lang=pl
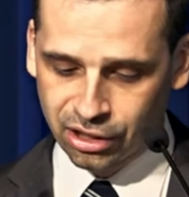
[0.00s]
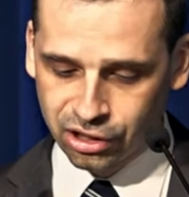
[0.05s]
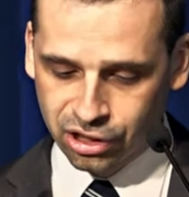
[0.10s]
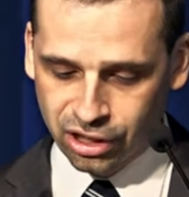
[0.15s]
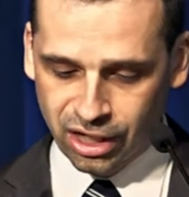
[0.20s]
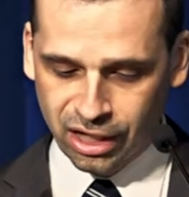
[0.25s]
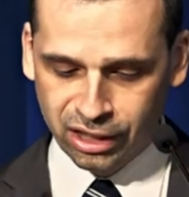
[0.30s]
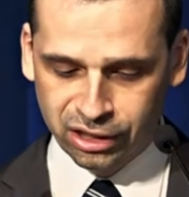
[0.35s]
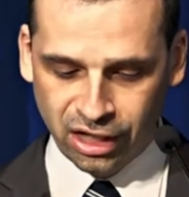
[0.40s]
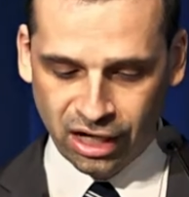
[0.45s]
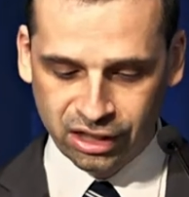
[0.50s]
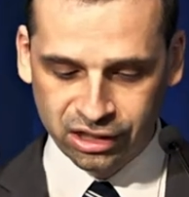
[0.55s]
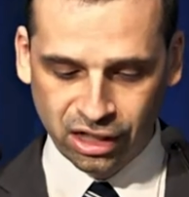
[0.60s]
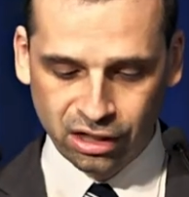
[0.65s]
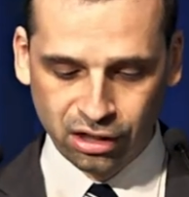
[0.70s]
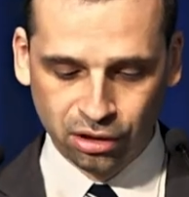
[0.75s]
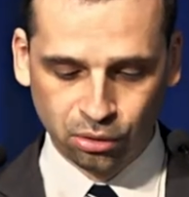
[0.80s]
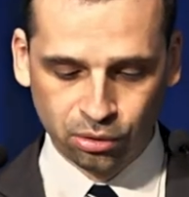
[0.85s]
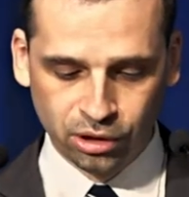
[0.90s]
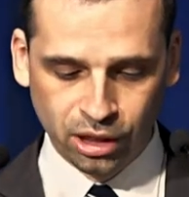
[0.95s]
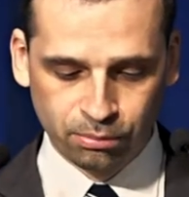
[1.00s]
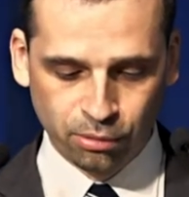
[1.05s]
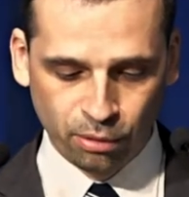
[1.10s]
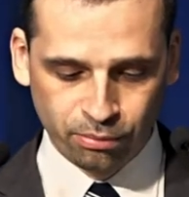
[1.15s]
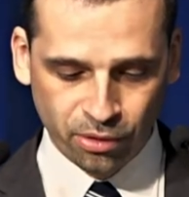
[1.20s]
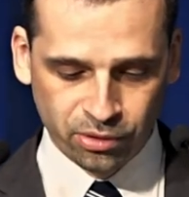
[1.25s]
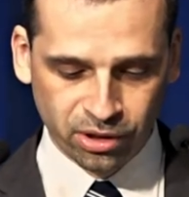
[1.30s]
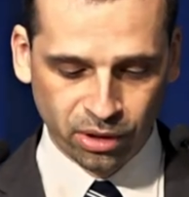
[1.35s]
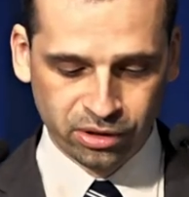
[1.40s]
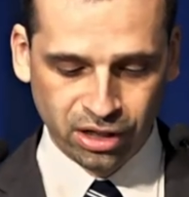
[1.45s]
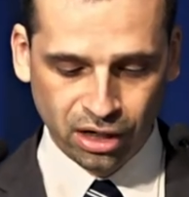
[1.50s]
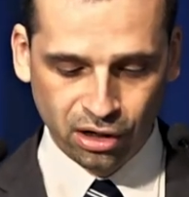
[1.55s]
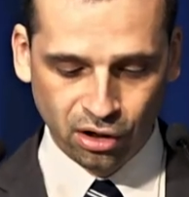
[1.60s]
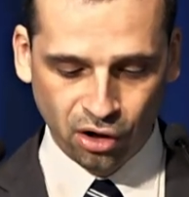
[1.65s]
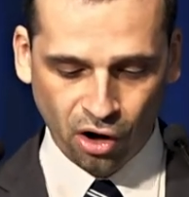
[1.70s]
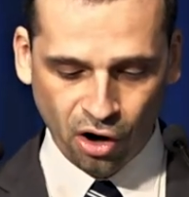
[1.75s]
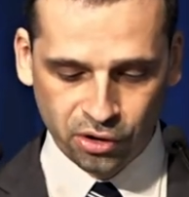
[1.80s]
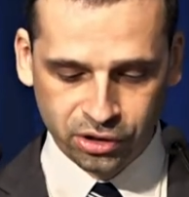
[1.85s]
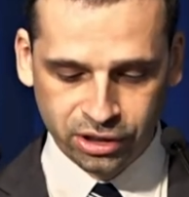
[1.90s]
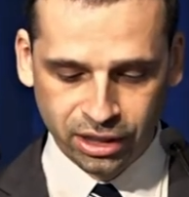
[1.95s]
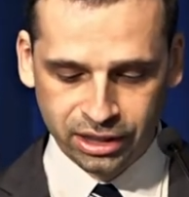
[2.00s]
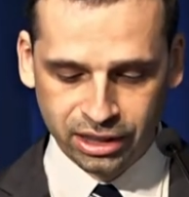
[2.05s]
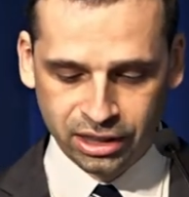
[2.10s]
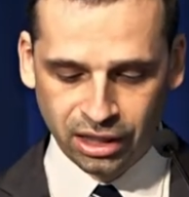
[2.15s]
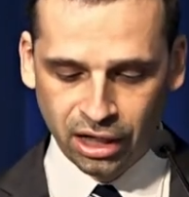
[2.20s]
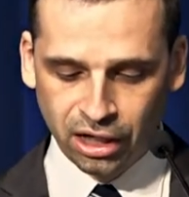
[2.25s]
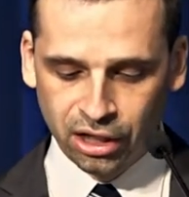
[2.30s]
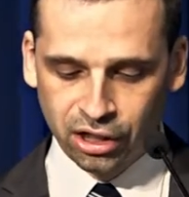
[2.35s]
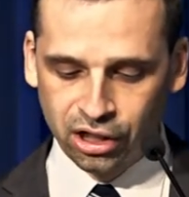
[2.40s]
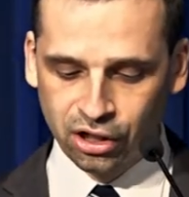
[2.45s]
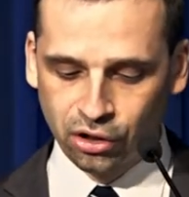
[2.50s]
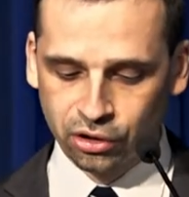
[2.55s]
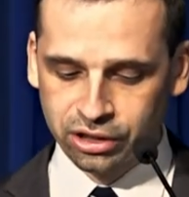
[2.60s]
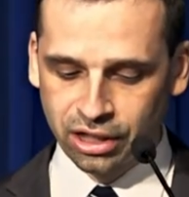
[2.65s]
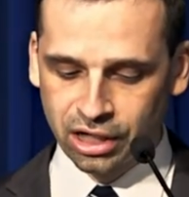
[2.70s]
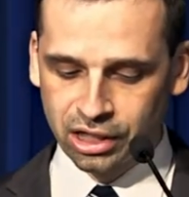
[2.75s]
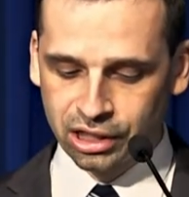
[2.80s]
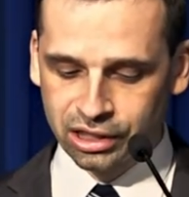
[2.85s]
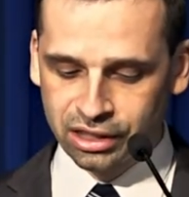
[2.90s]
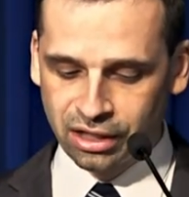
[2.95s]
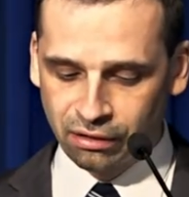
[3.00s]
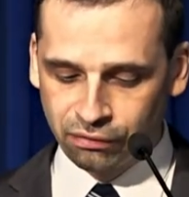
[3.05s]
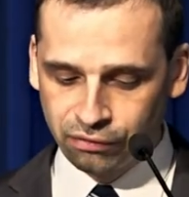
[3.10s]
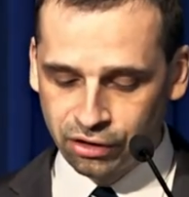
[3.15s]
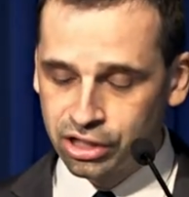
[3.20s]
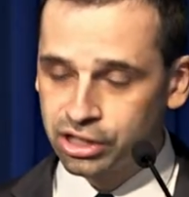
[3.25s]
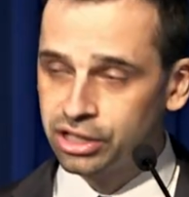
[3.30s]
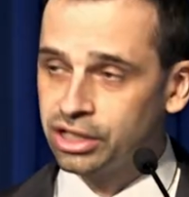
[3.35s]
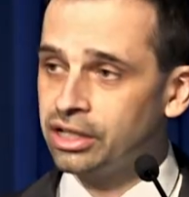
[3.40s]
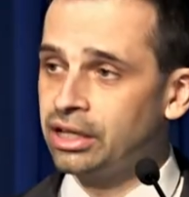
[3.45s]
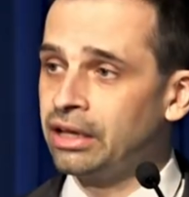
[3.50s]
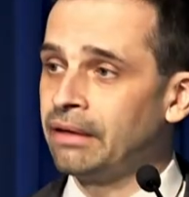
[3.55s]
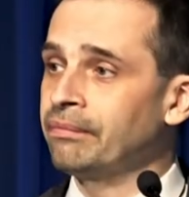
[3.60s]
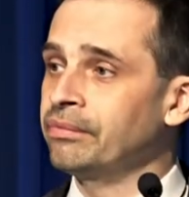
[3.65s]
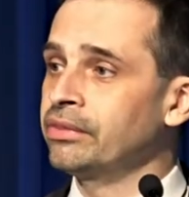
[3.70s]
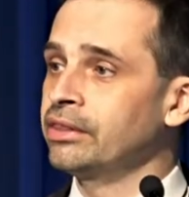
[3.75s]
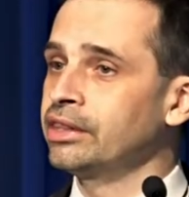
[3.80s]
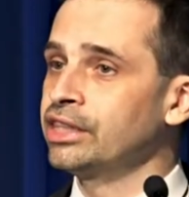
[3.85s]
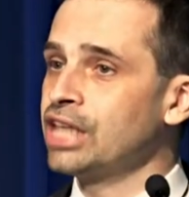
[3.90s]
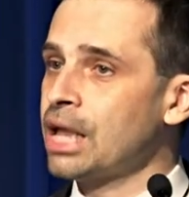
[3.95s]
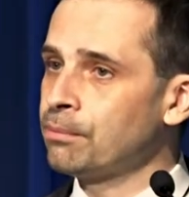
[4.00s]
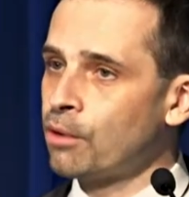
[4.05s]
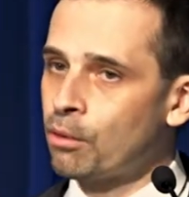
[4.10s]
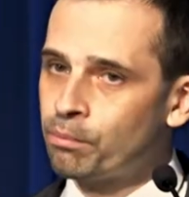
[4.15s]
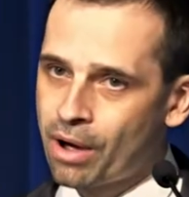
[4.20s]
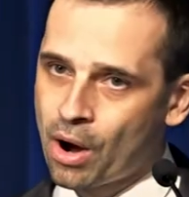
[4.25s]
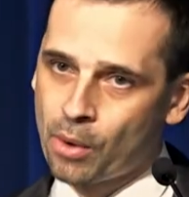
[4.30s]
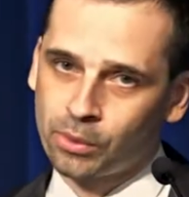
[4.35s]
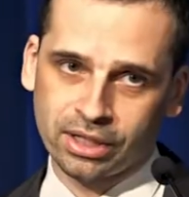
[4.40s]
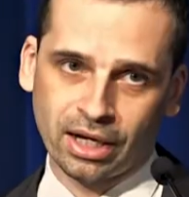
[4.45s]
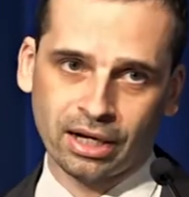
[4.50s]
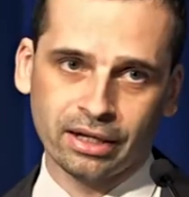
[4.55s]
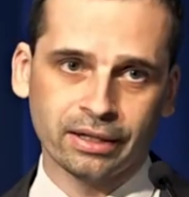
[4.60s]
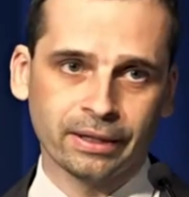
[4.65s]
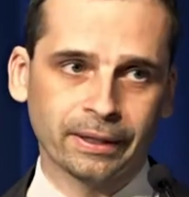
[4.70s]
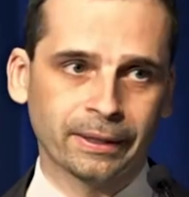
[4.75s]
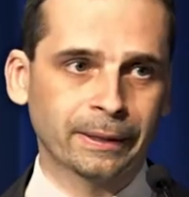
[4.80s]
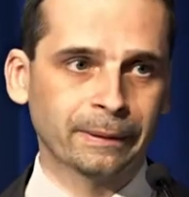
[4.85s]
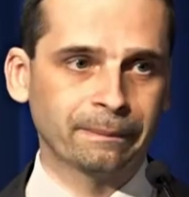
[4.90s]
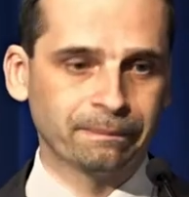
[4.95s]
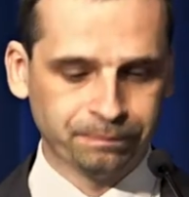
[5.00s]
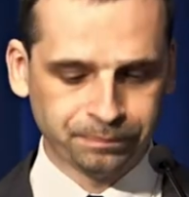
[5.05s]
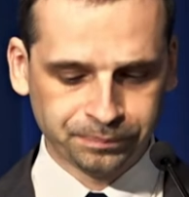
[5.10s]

grze, grzechy, które popełniał jego ojciec i chociaż je widzi, nie popełnia ich.